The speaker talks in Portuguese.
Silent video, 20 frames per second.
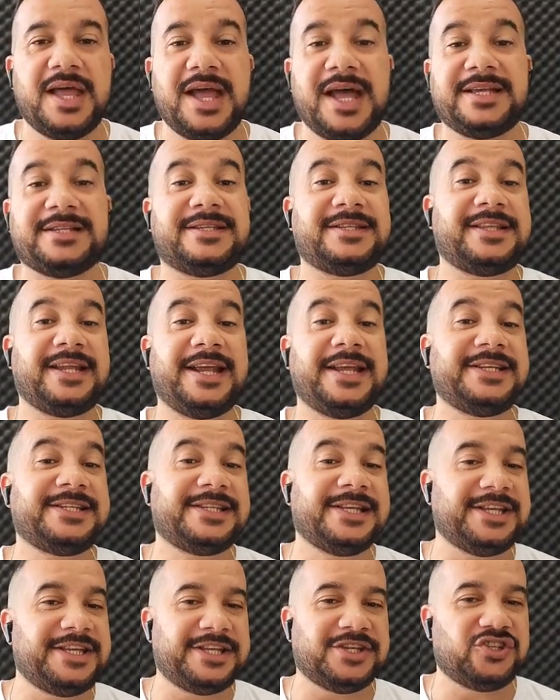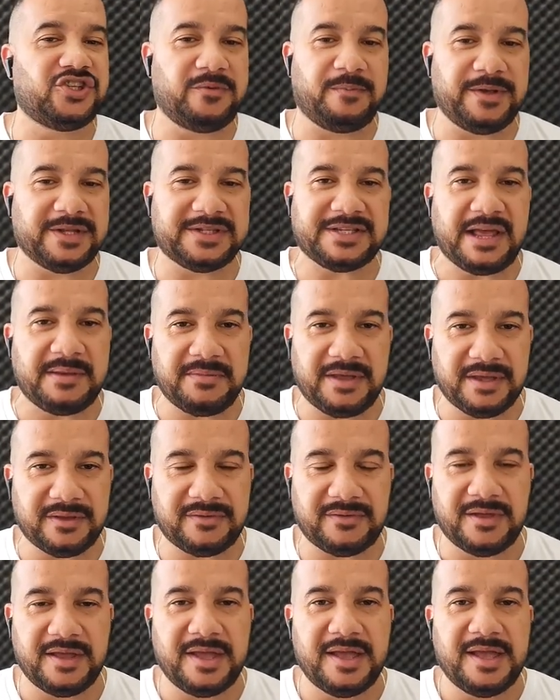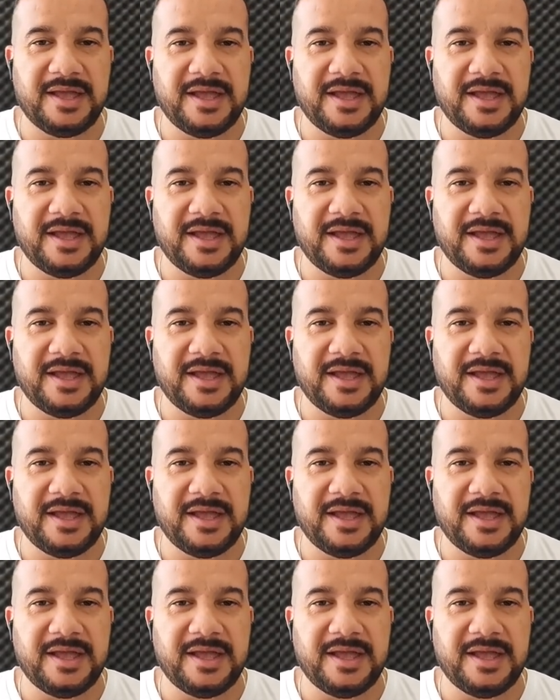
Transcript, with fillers: as três linhas de pensamento